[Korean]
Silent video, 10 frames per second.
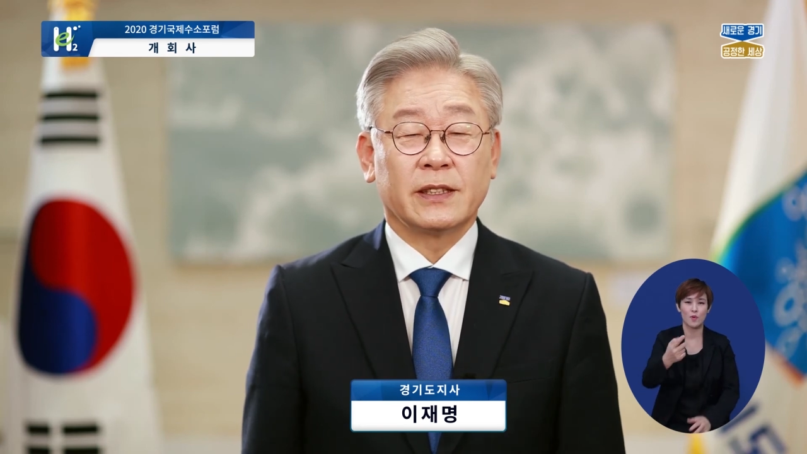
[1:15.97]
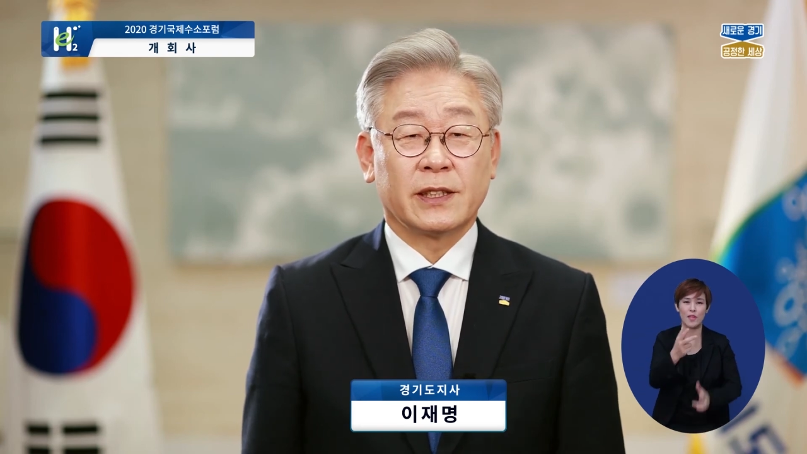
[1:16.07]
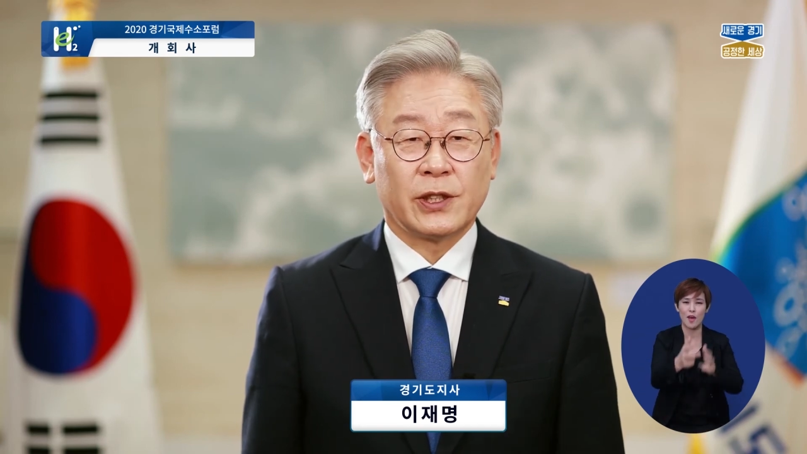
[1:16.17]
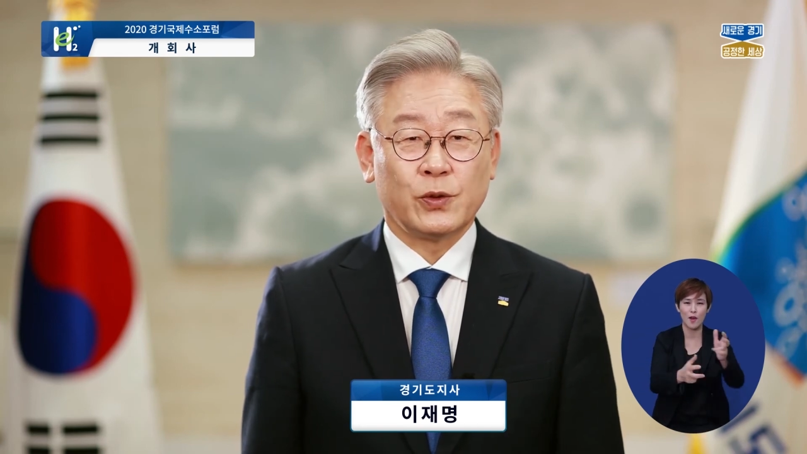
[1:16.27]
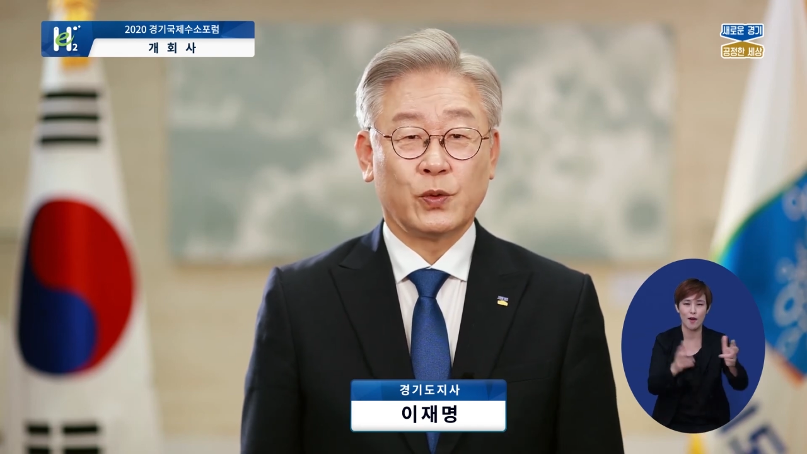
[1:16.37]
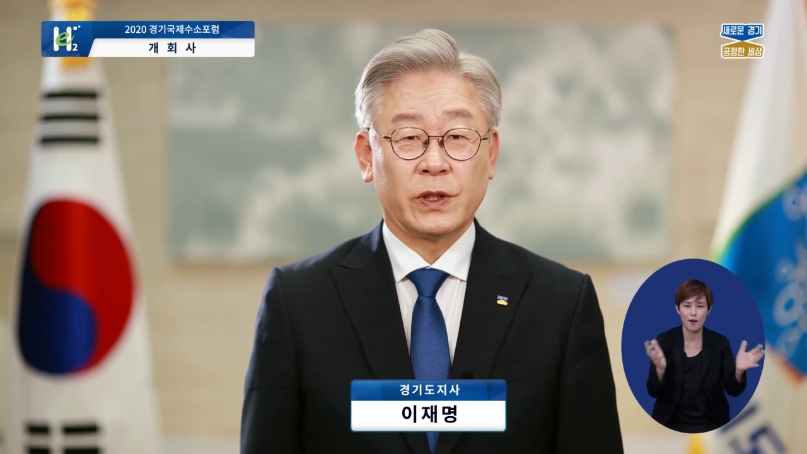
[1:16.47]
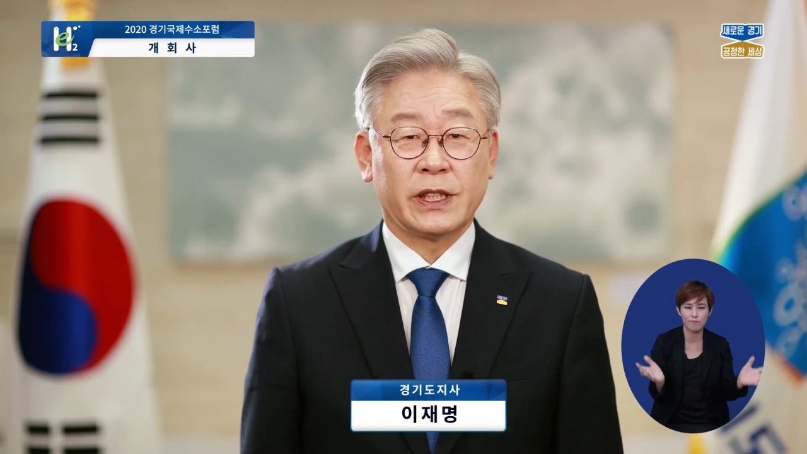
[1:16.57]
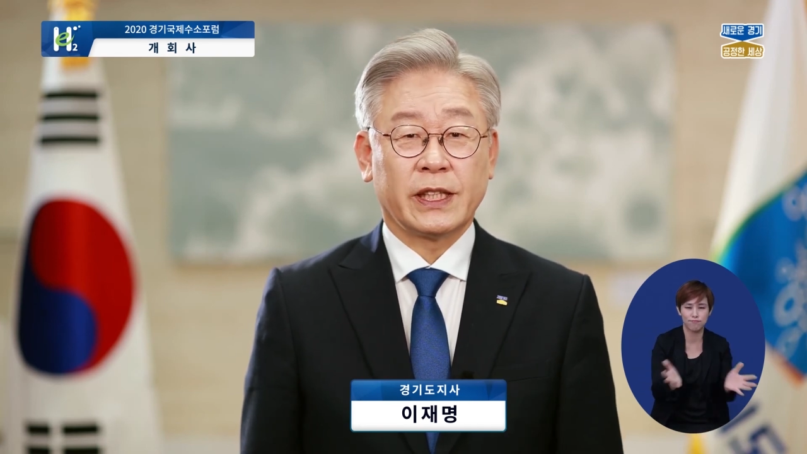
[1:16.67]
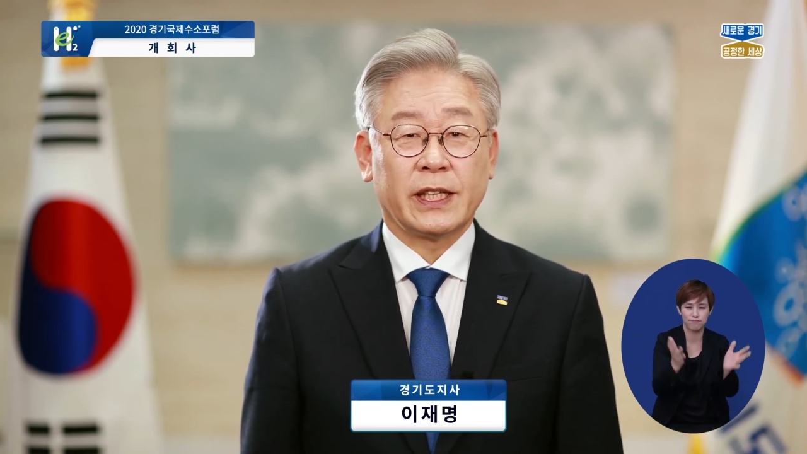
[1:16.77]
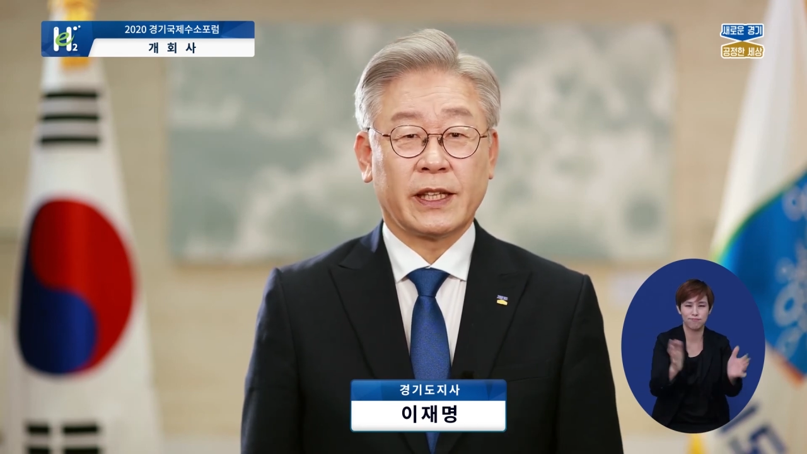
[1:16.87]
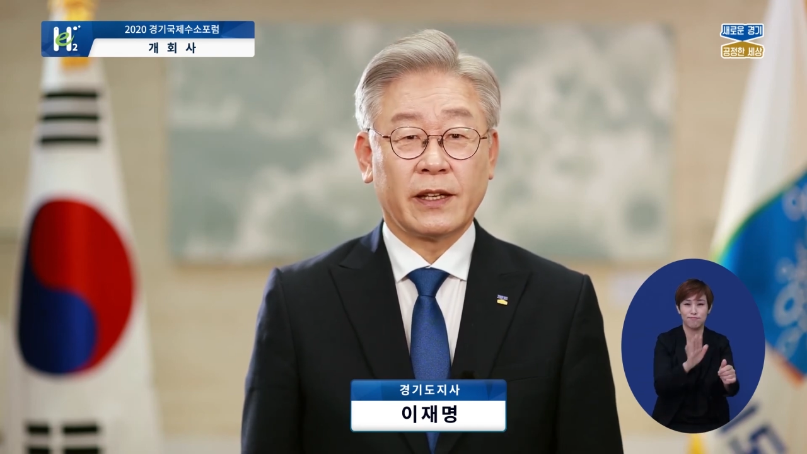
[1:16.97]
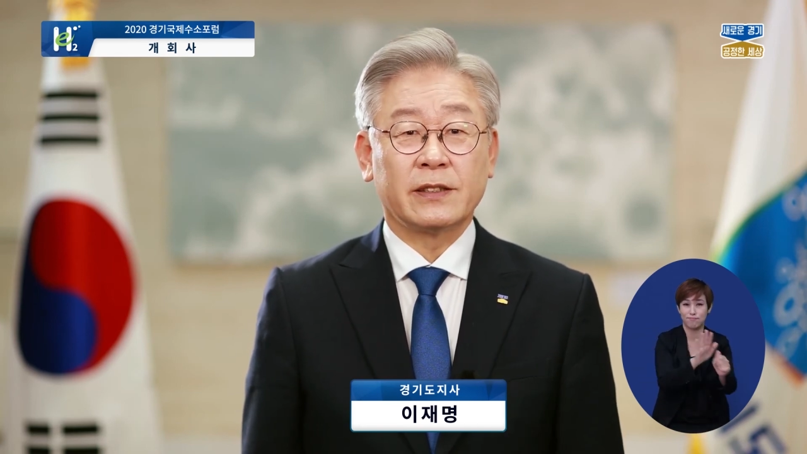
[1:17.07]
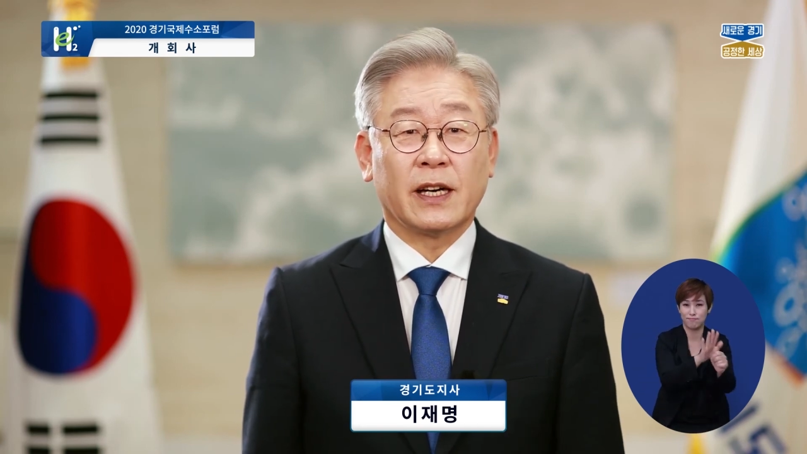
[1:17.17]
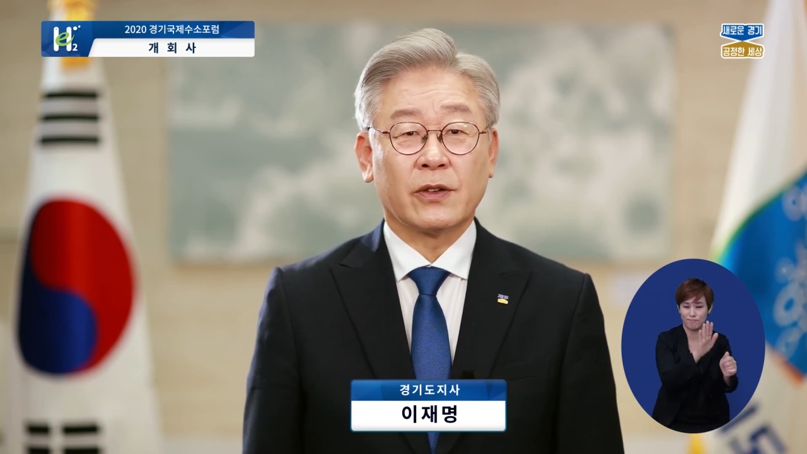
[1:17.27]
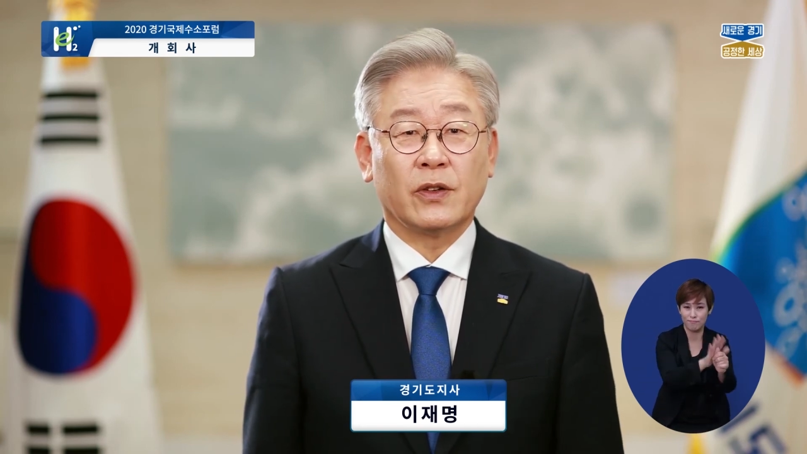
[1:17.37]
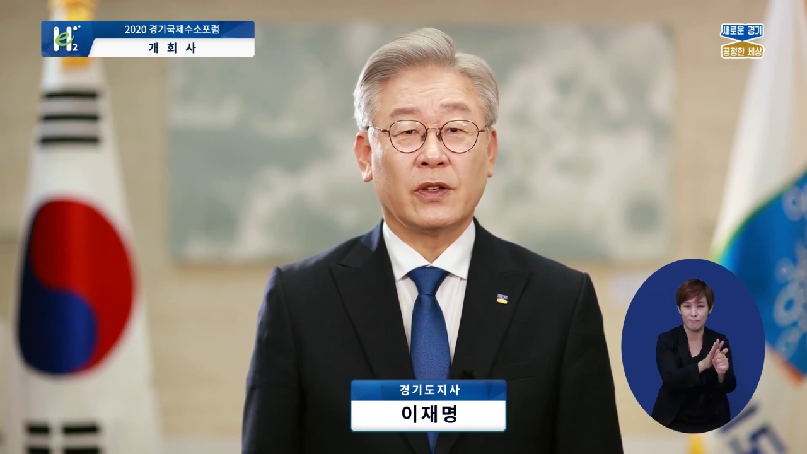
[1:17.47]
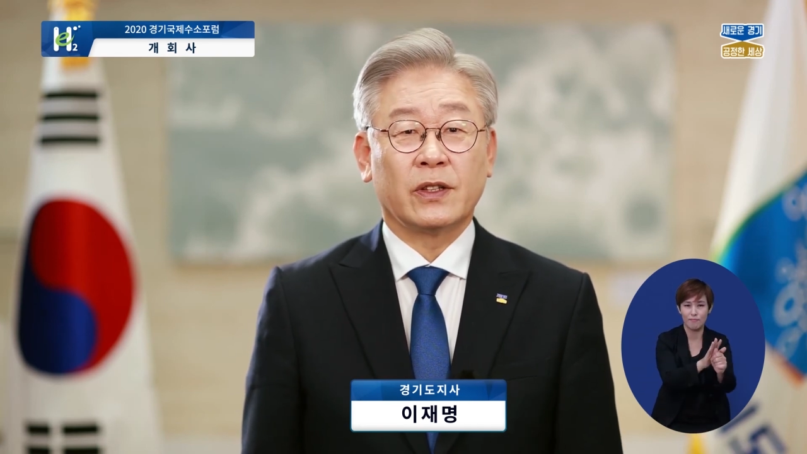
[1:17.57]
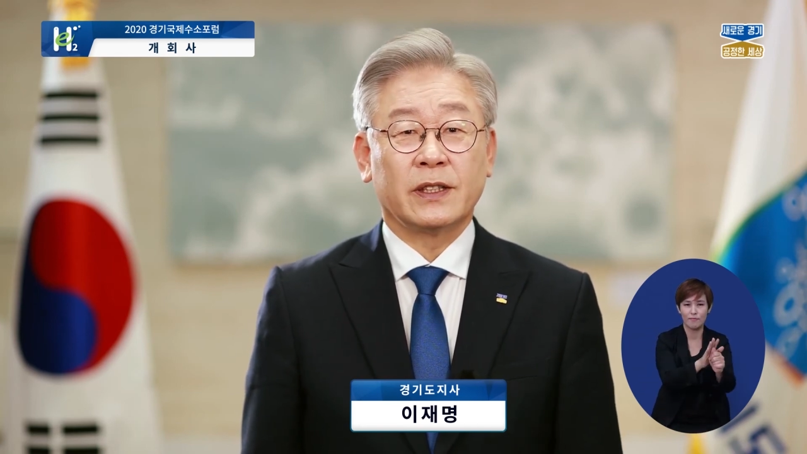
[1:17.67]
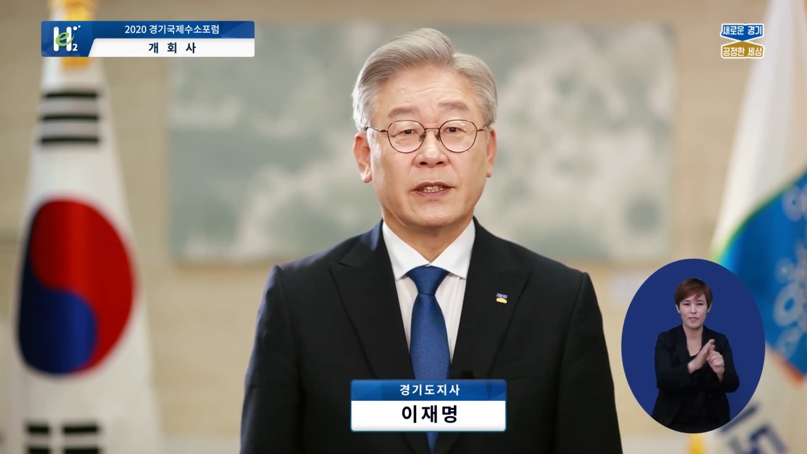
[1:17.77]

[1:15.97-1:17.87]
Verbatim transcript: 기후위기에 대응하고